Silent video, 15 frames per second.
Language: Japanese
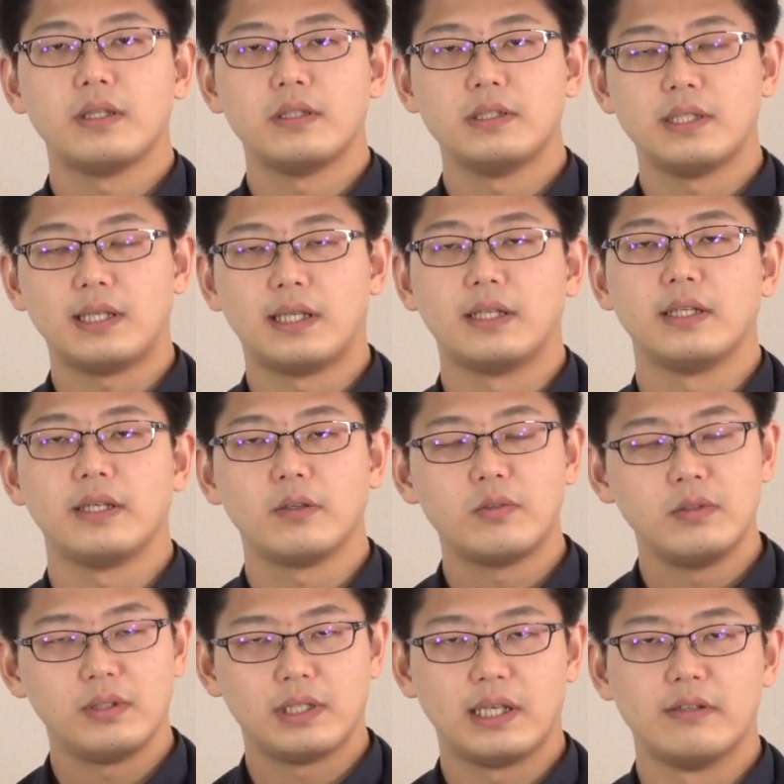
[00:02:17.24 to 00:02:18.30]
じゃあ
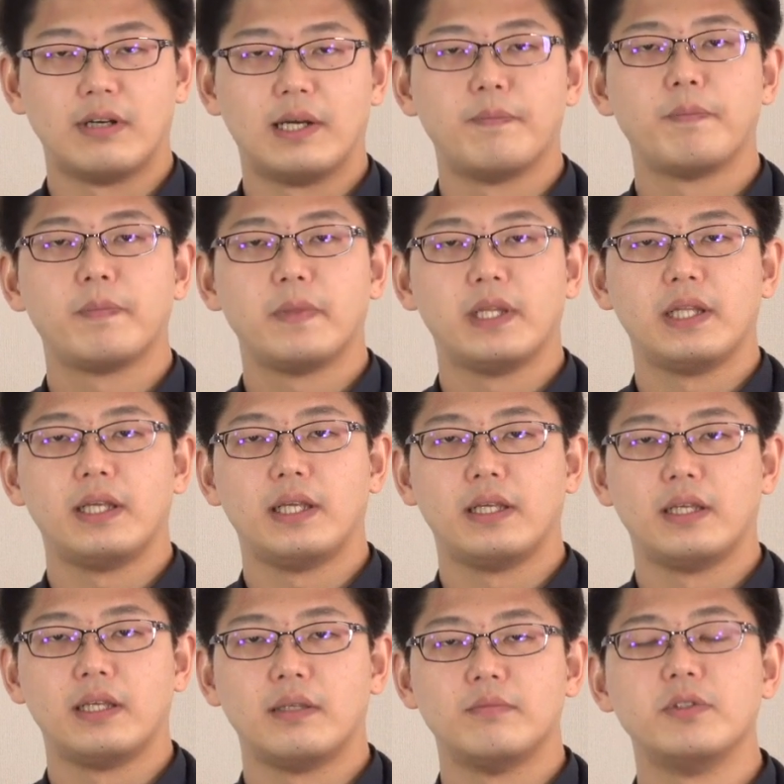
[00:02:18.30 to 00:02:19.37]
今回は
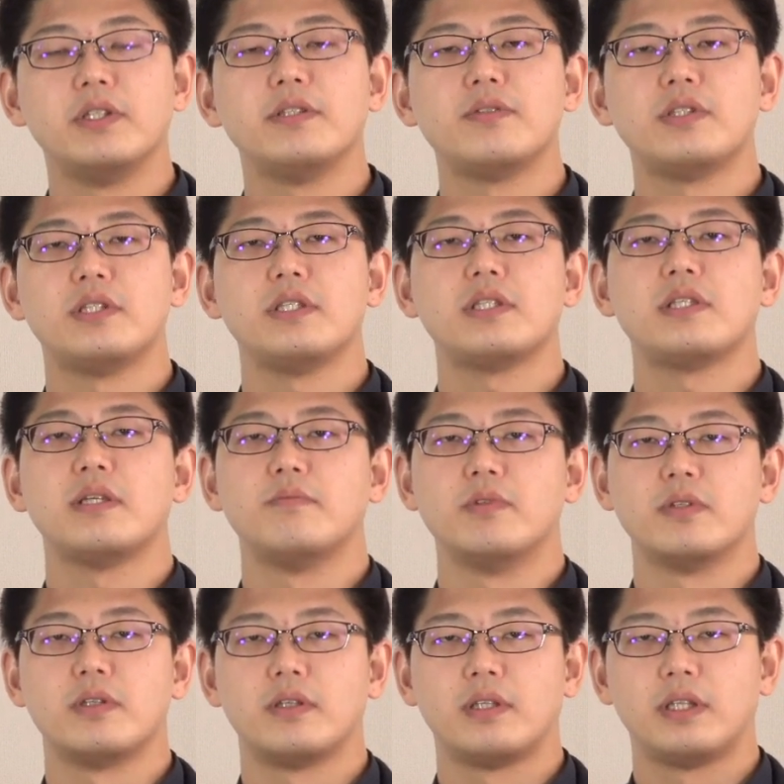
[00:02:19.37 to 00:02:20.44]

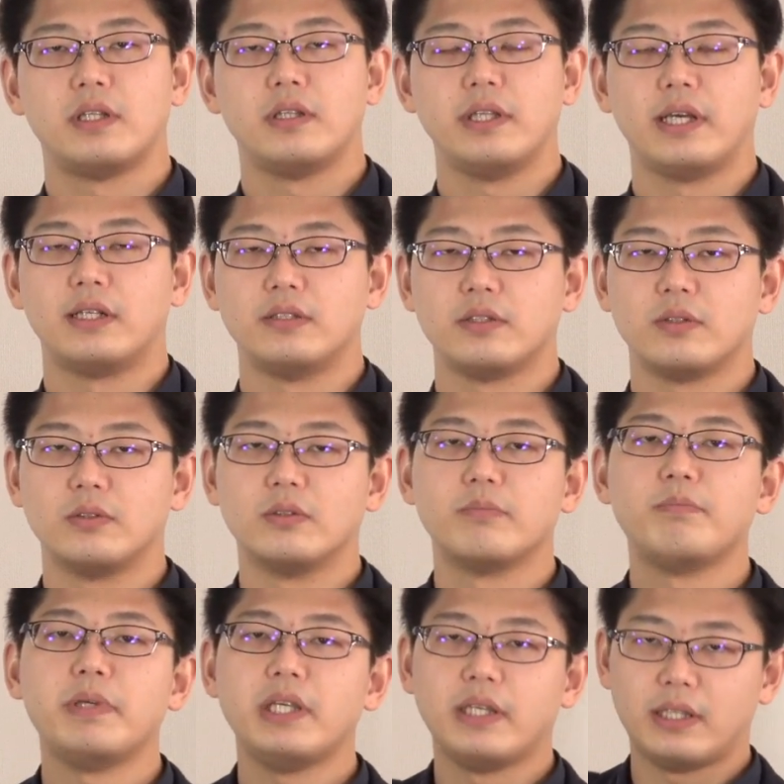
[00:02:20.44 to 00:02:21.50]
ブリーフシステムであるその
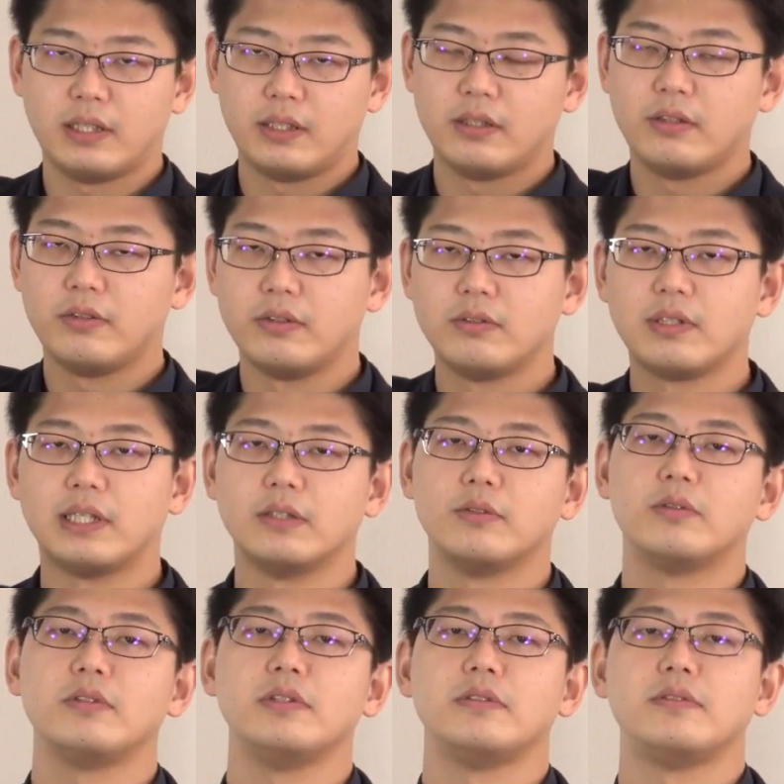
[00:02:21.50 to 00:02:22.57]
P というのが
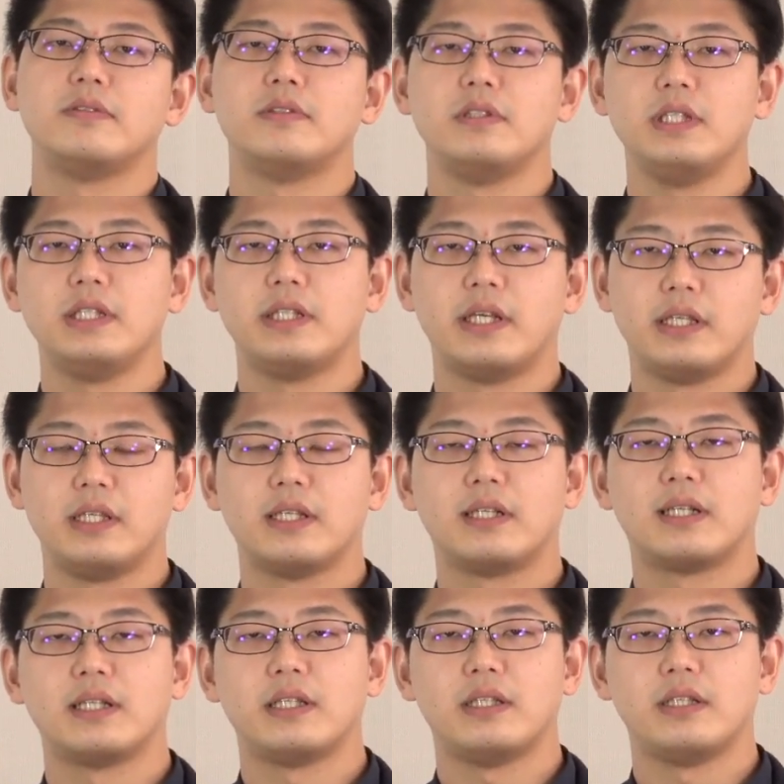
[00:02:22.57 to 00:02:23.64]
どういうふうに出来
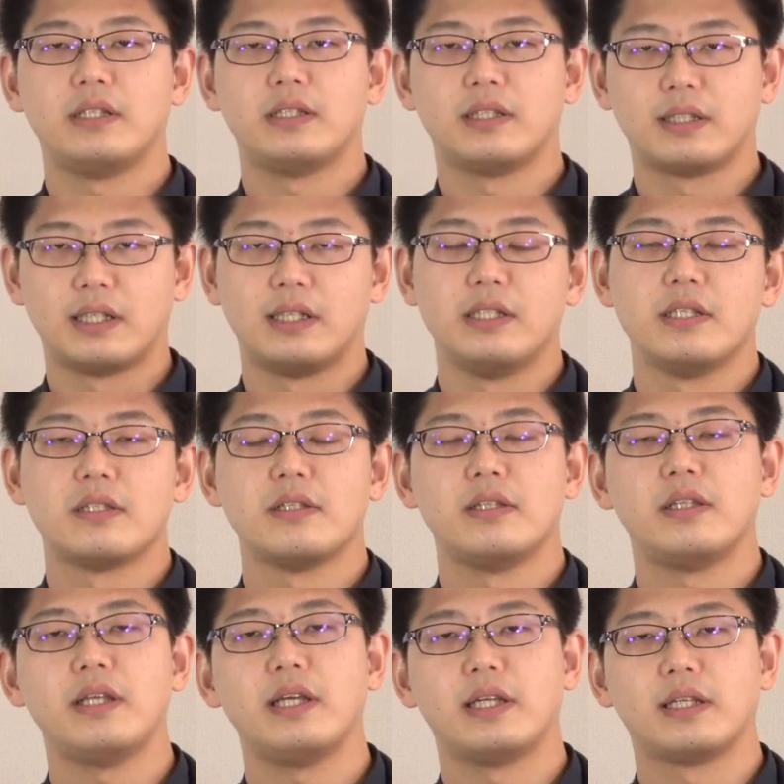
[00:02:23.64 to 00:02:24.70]
上がってきたかについ
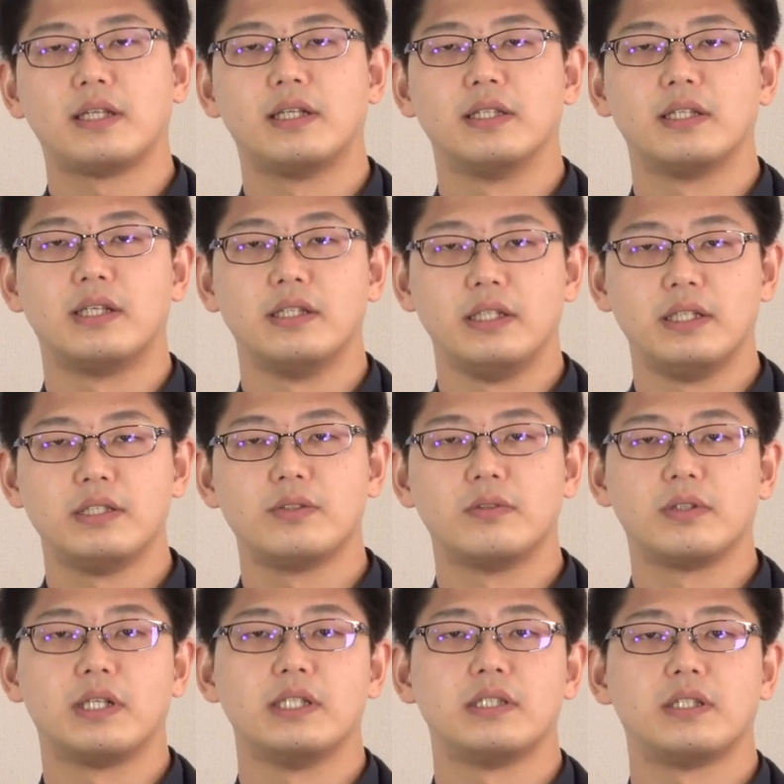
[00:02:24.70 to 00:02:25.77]
て簡単に
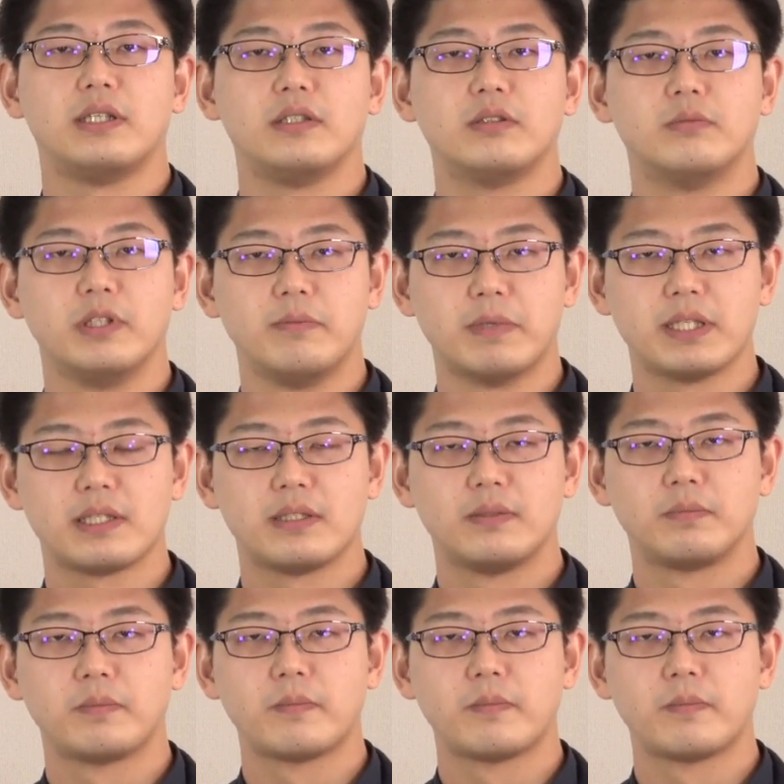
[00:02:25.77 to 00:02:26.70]
紹介したいと思います。